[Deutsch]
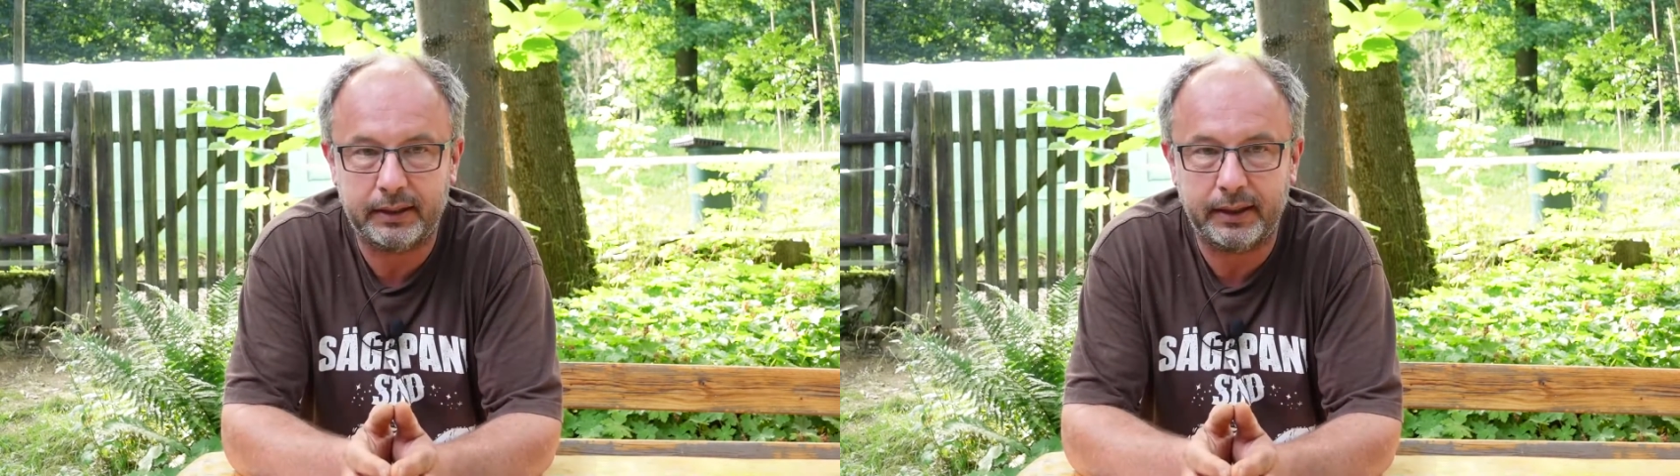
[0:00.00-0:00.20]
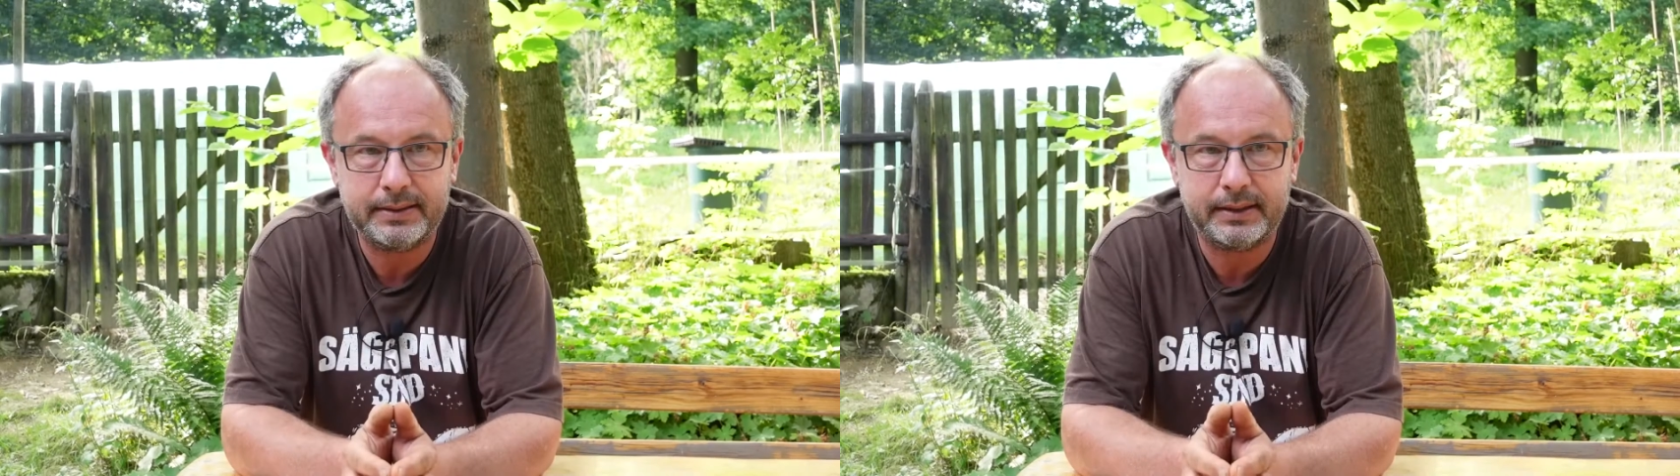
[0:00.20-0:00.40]

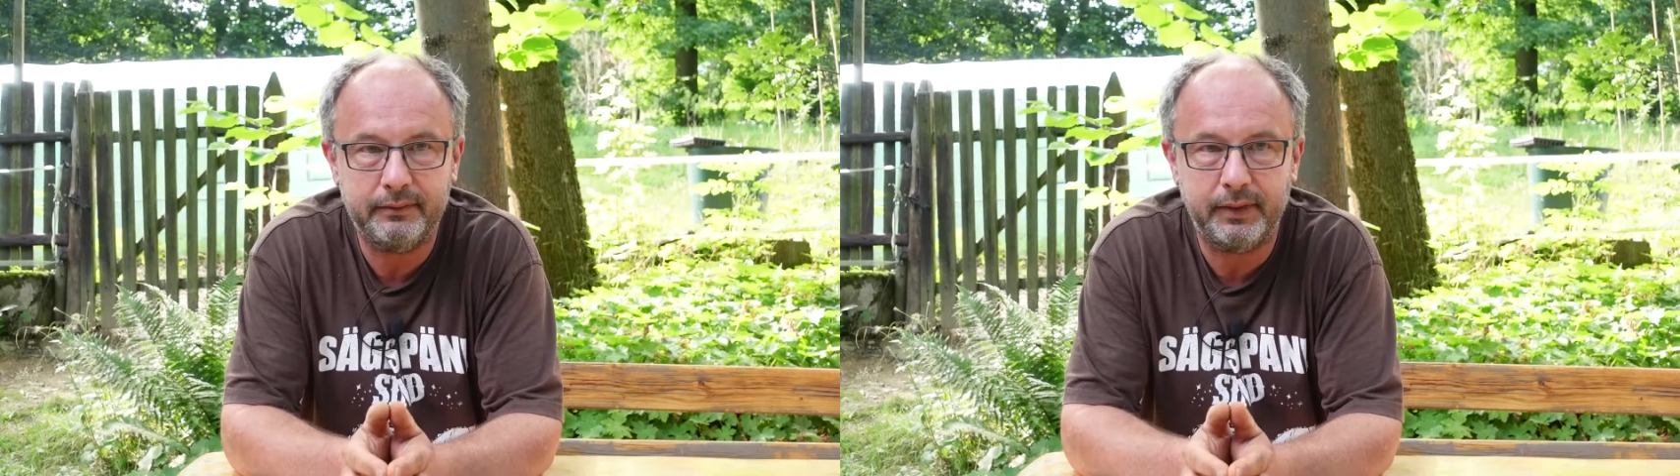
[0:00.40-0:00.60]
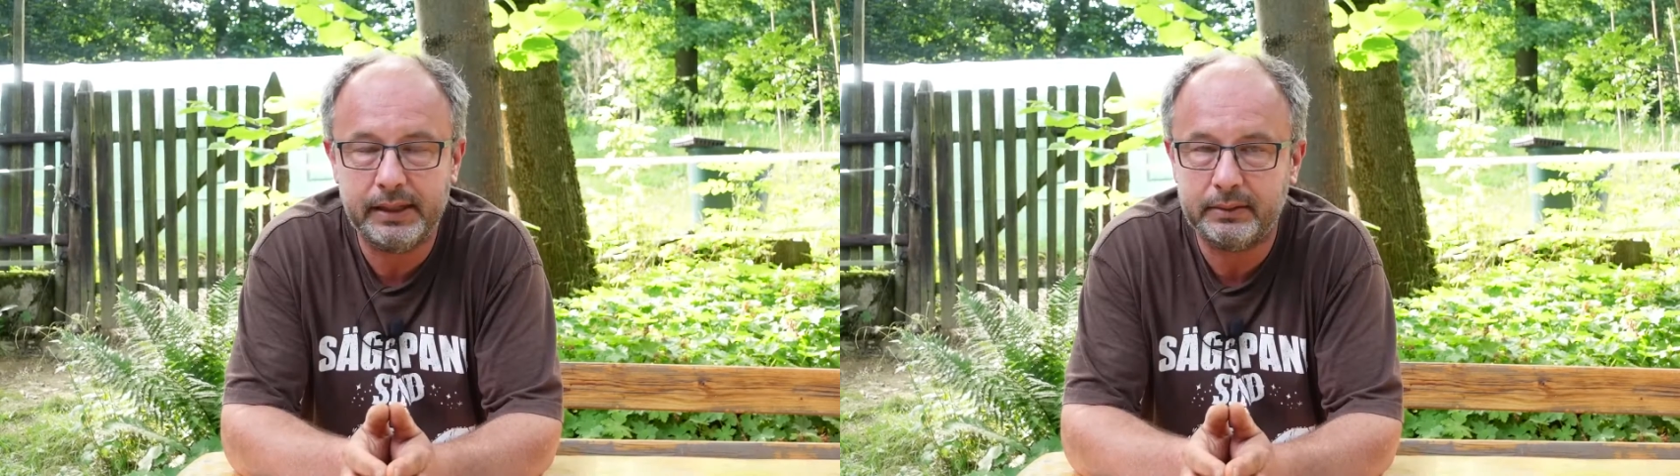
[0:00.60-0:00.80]
einen
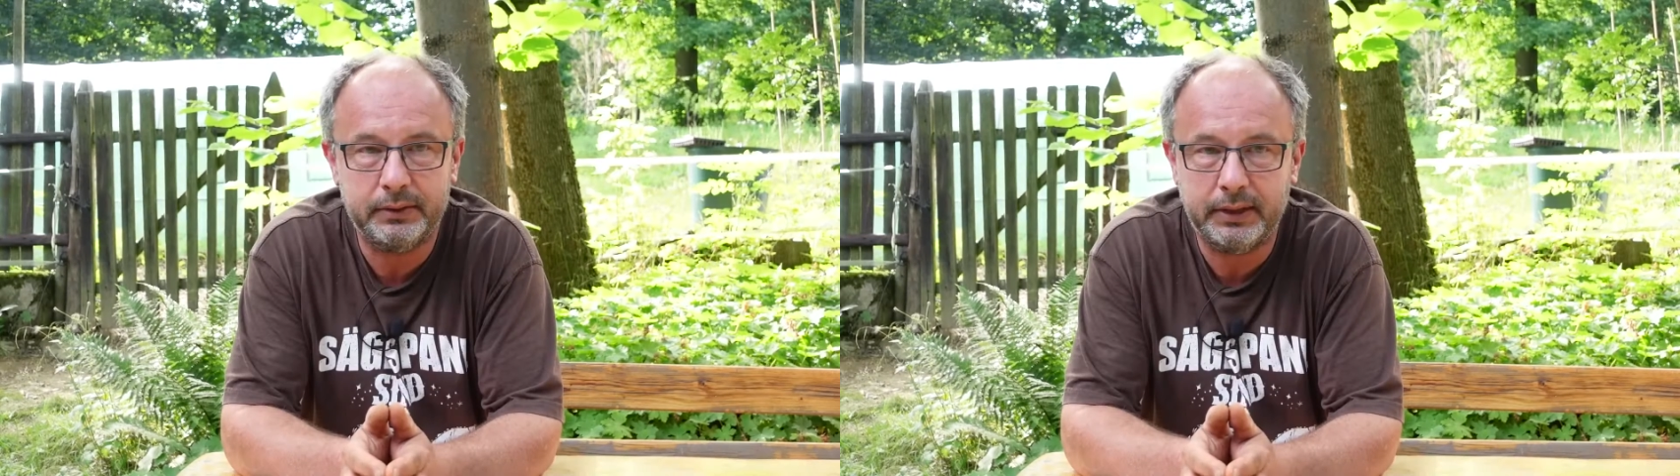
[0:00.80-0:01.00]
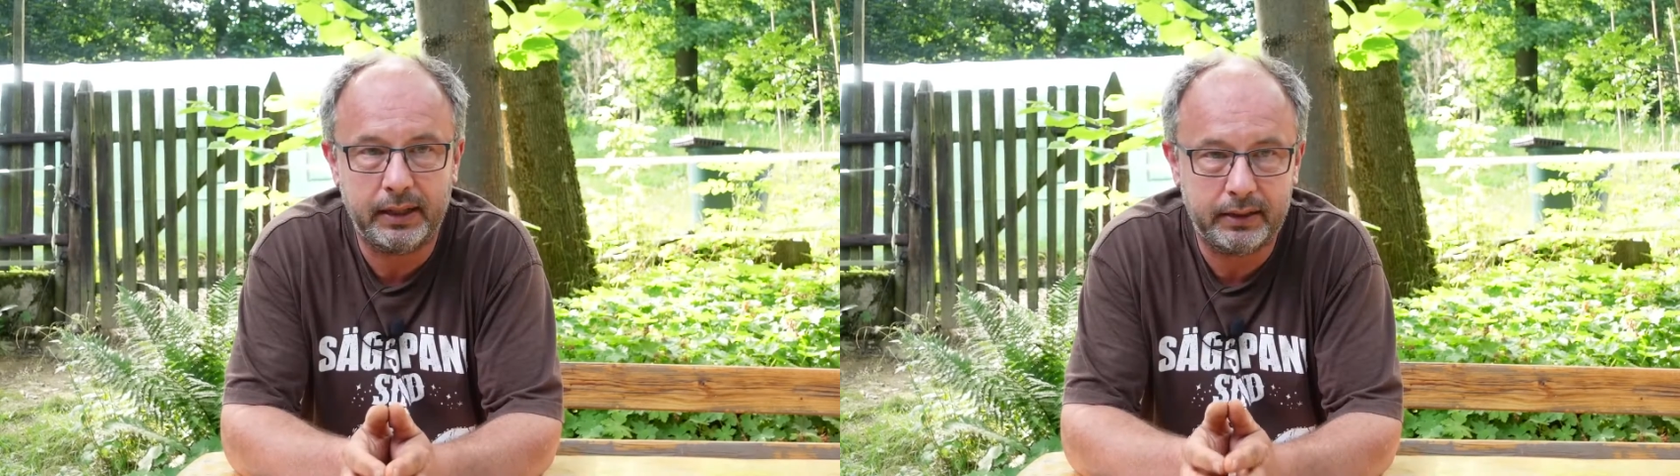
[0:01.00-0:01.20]
Rechtsanwalt
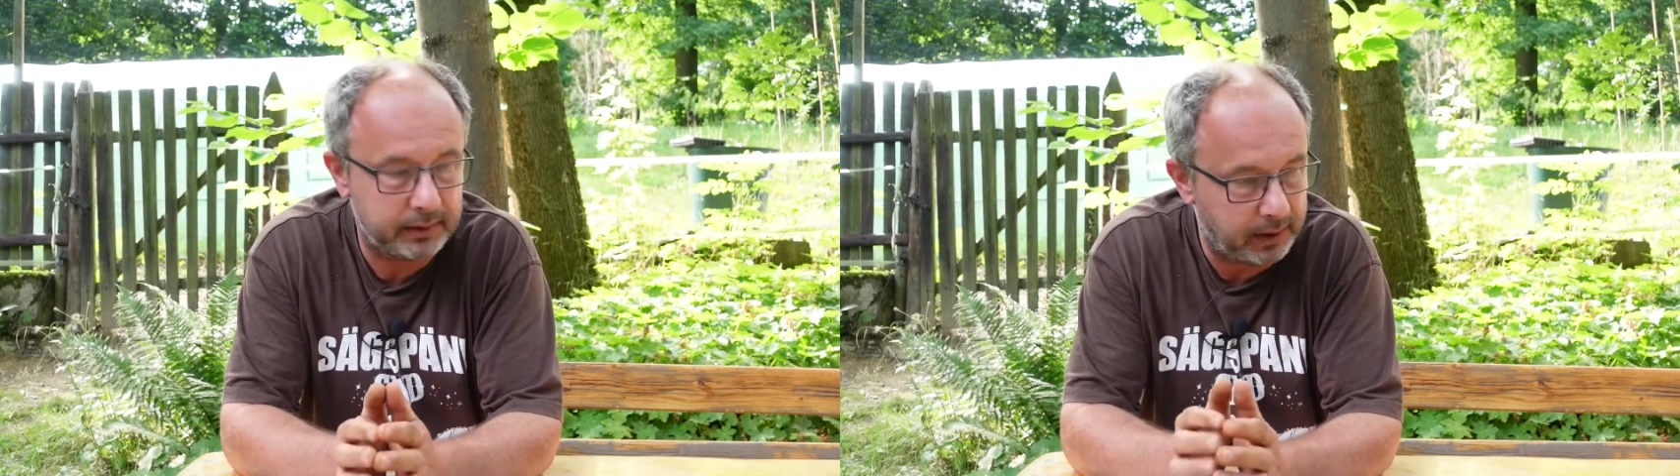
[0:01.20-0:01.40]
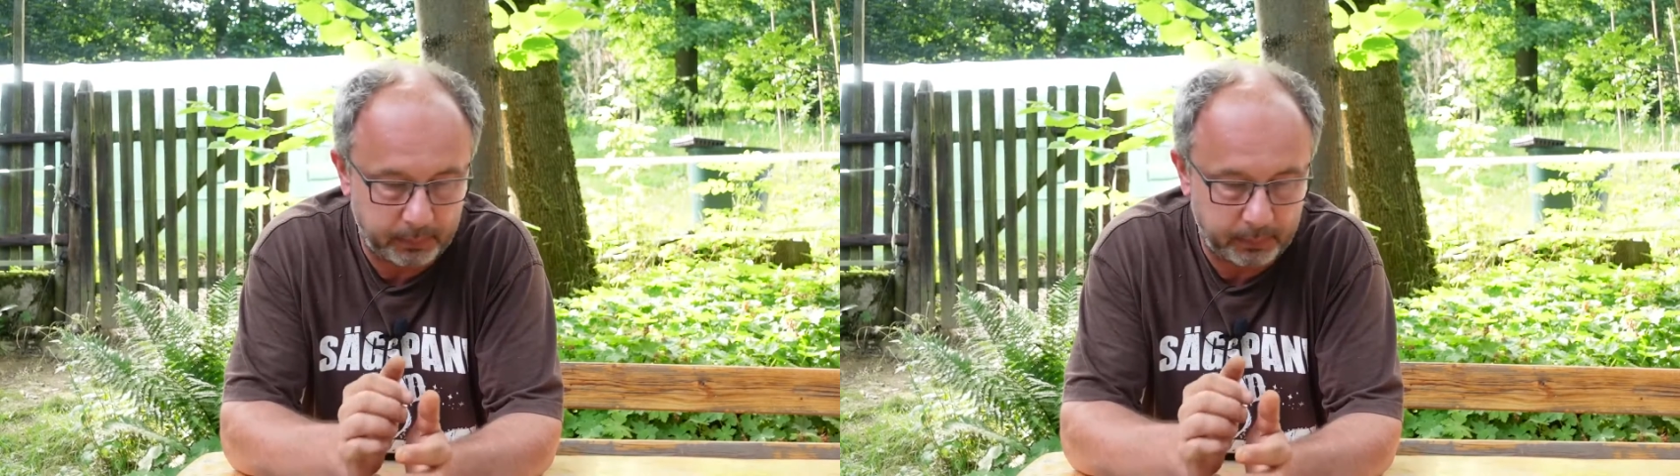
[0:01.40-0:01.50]
und dann